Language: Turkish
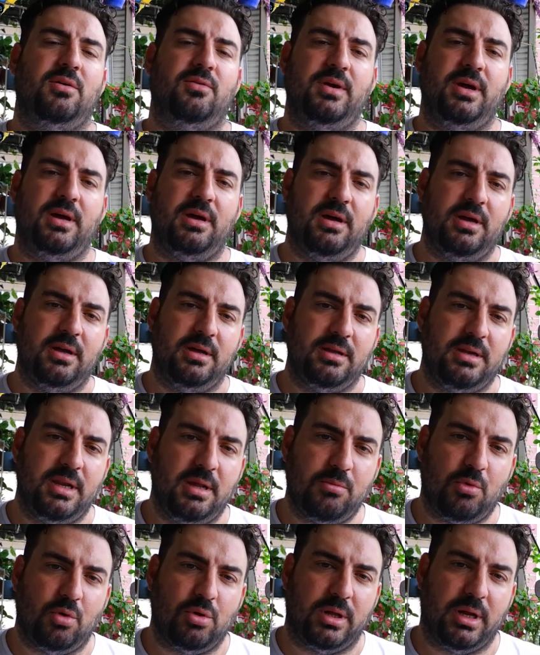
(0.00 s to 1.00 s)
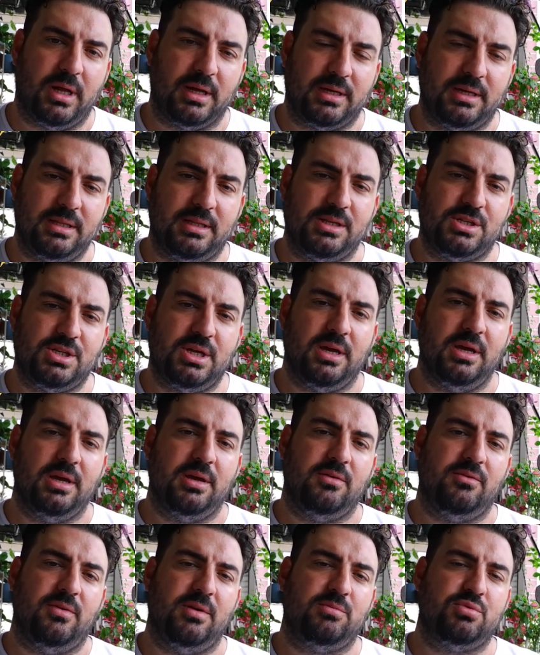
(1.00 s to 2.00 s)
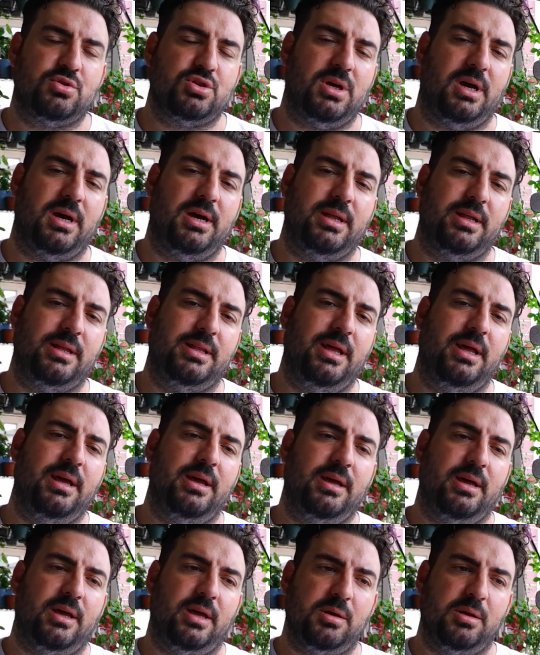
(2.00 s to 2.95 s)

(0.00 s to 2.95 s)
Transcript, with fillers: Havaya nem olarak gidecek ve bu sayede de